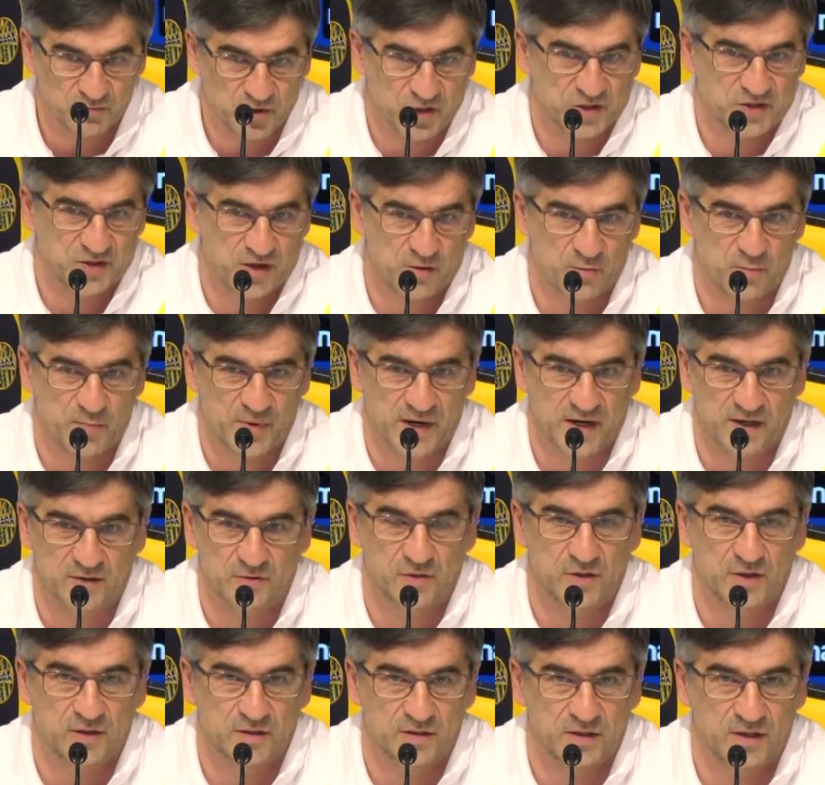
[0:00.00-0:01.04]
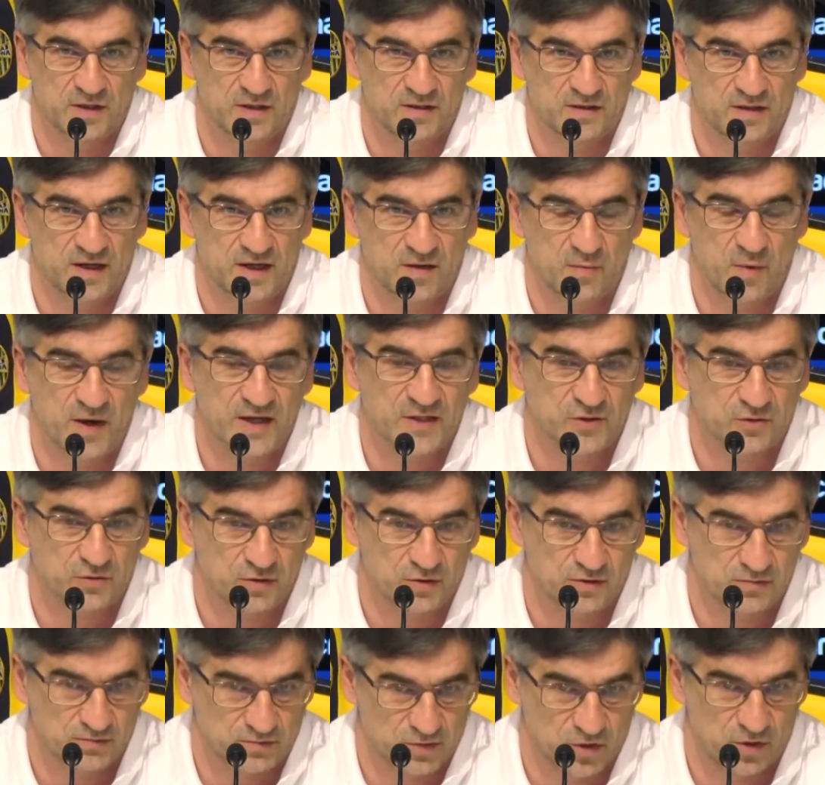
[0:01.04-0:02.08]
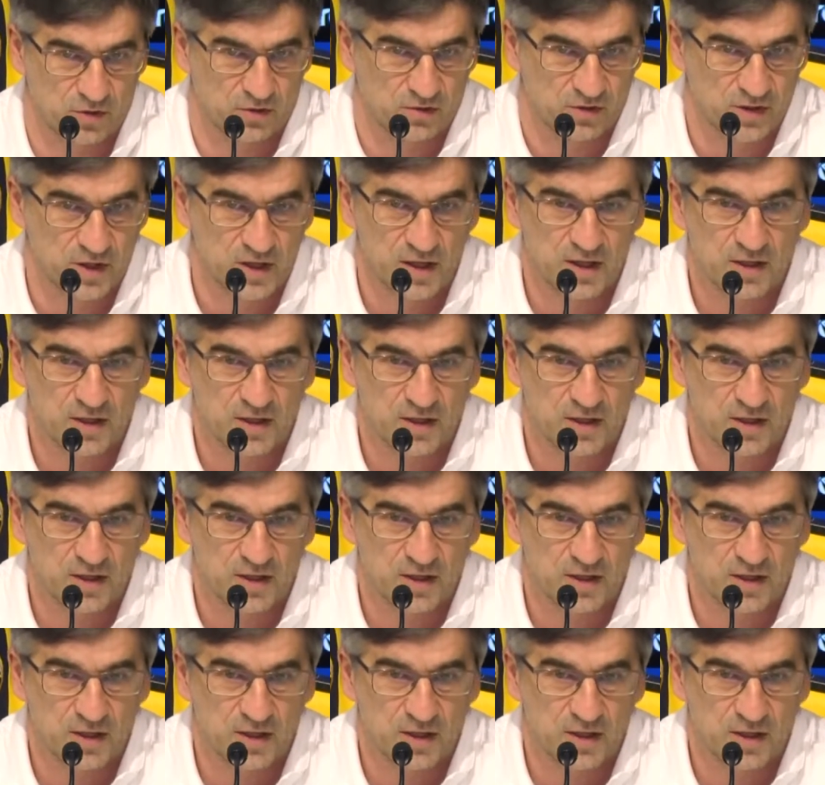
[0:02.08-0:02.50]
cioè stiamo parlando di, di, di questo, no?